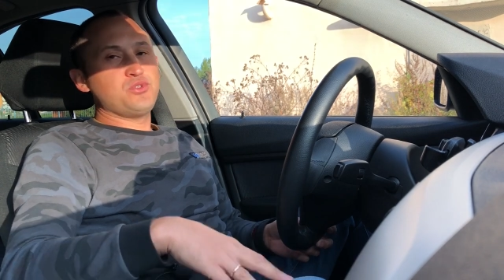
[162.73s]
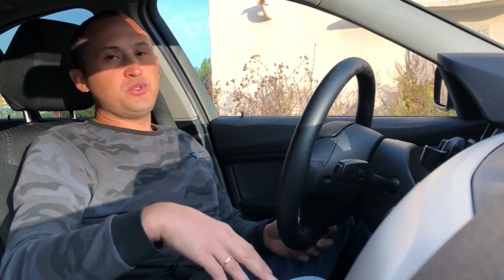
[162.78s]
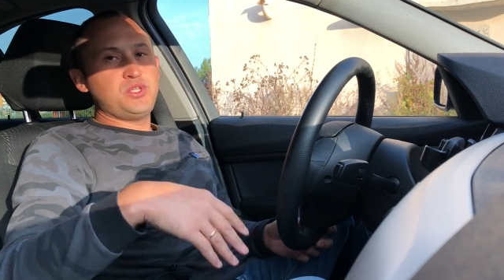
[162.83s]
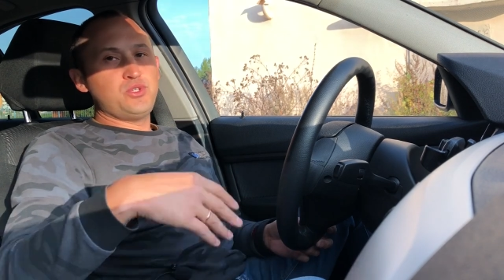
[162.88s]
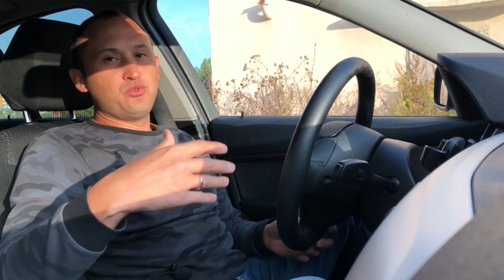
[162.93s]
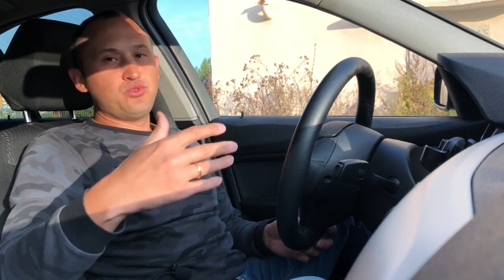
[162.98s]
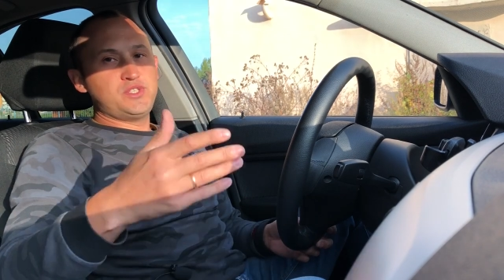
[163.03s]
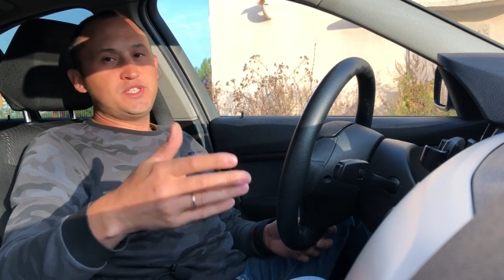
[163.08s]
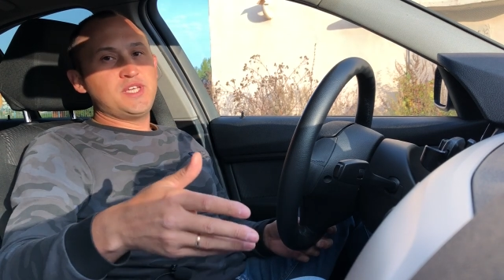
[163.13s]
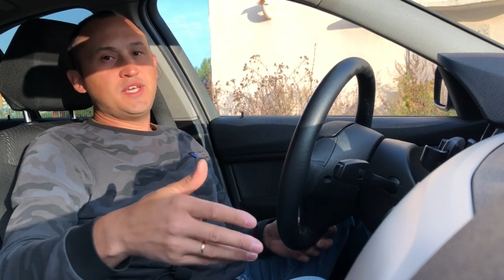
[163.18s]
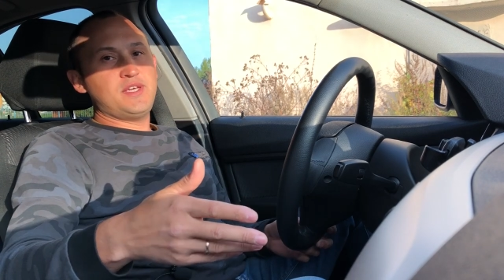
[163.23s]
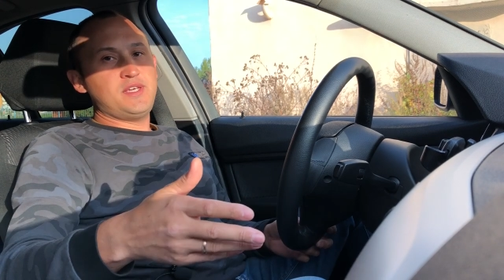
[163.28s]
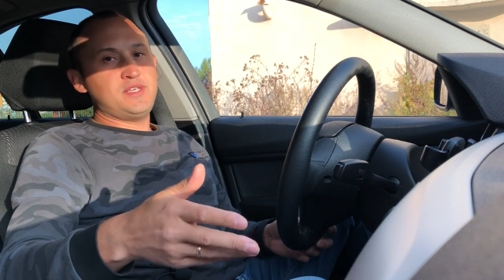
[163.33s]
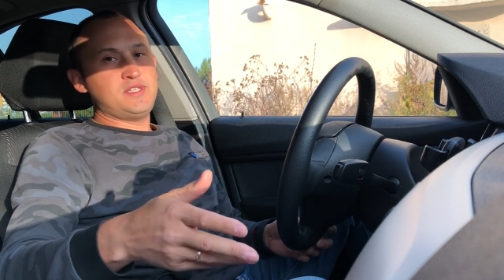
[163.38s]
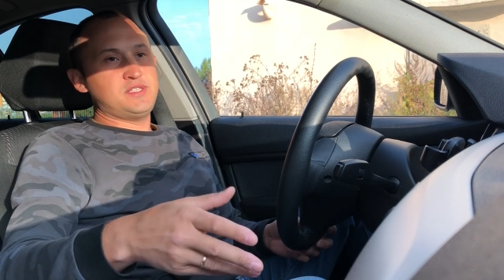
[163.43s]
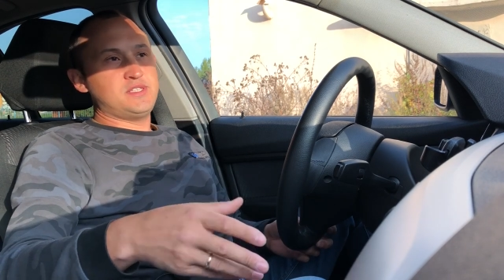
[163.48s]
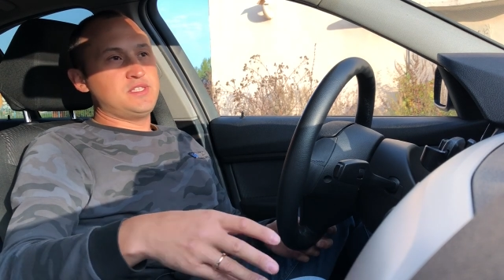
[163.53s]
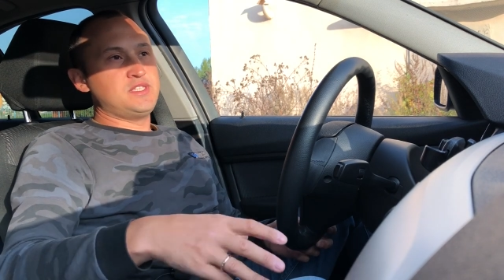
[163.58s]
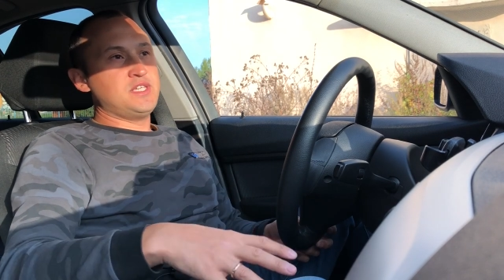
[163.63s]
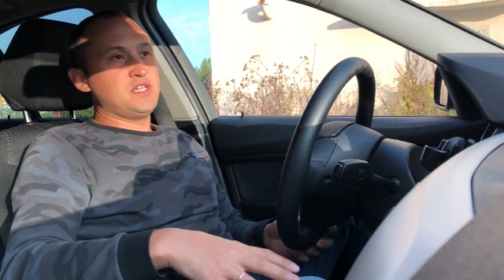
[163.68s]
и у тебя
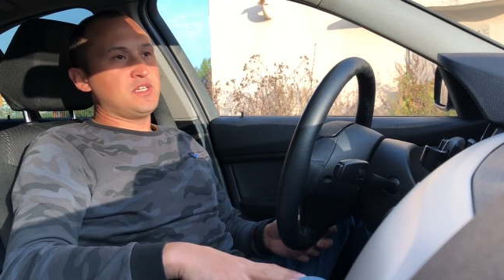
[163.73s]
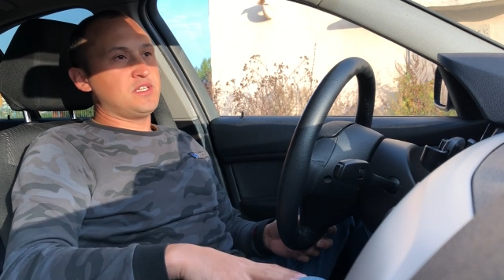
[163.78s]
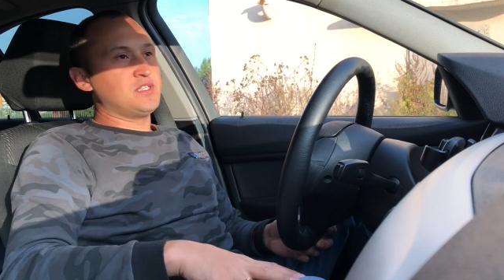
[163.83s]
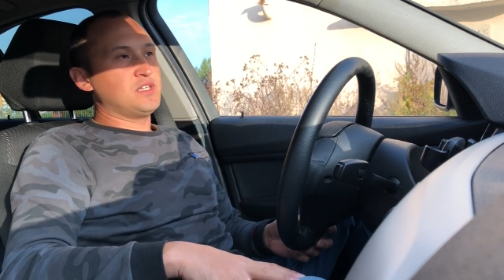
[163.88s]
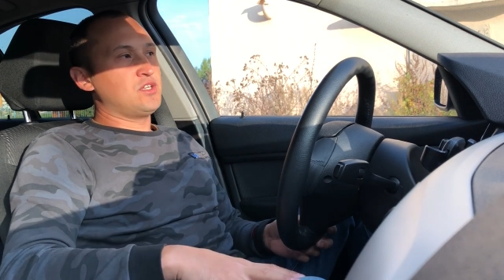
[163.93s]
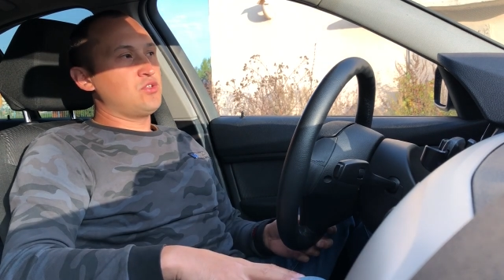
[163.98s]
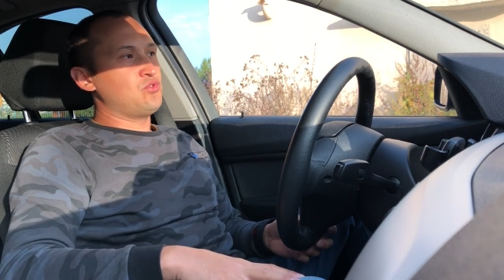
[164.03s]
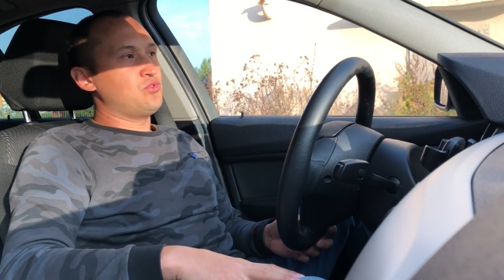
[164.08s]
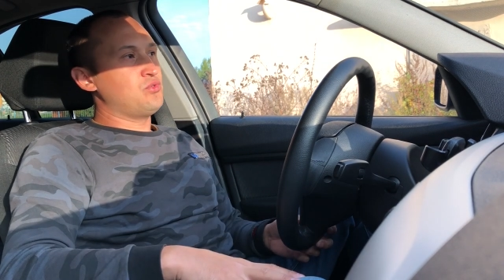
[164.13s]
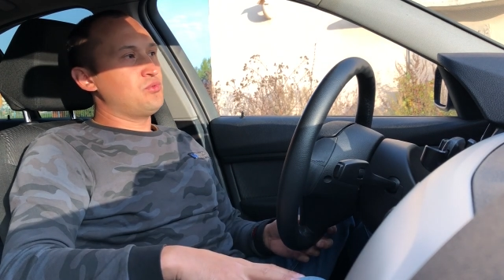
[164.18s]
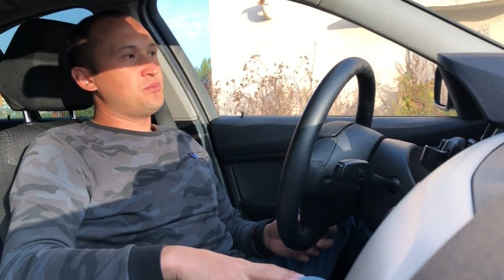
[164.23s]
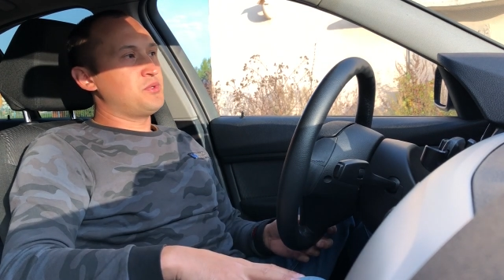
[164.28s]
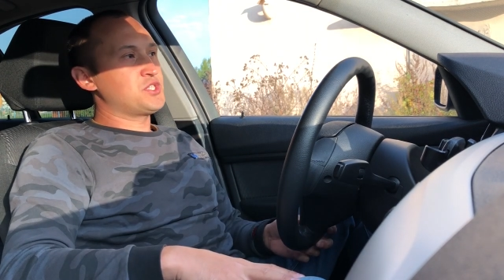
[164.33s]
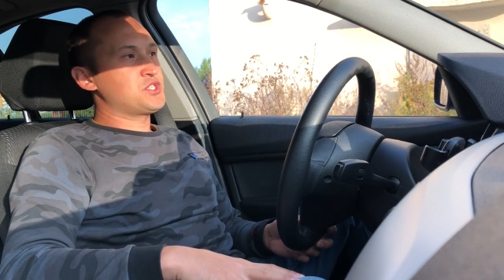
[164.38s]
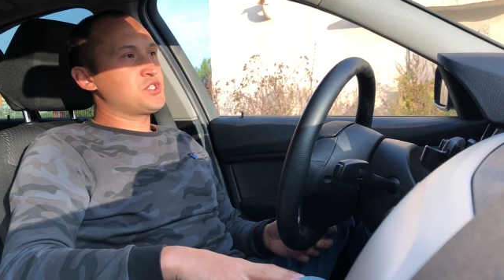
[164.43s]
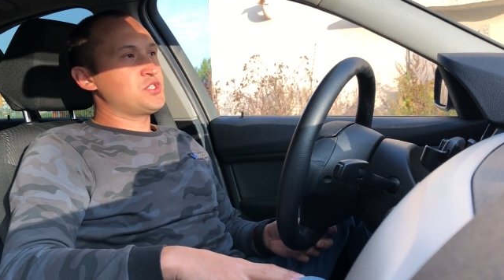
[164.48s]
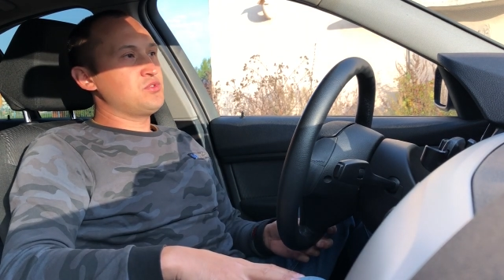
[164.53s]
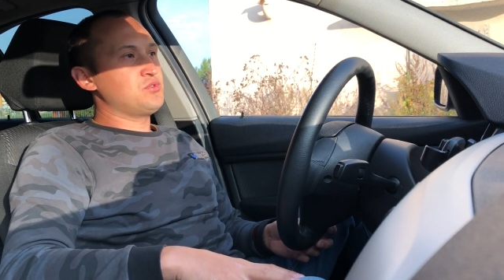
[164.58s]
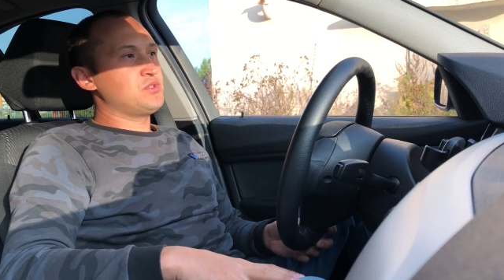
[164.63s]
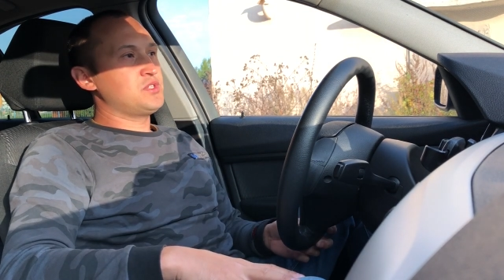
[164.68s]
есть деньги на новую
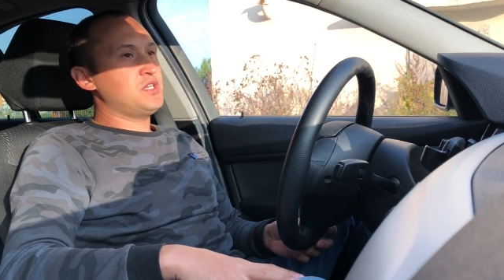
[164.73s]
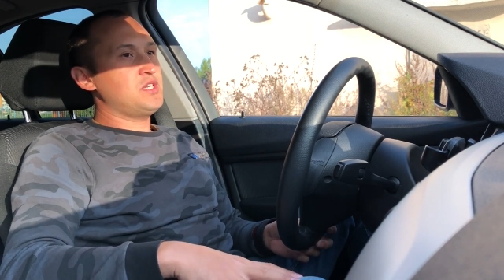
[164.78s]
машину,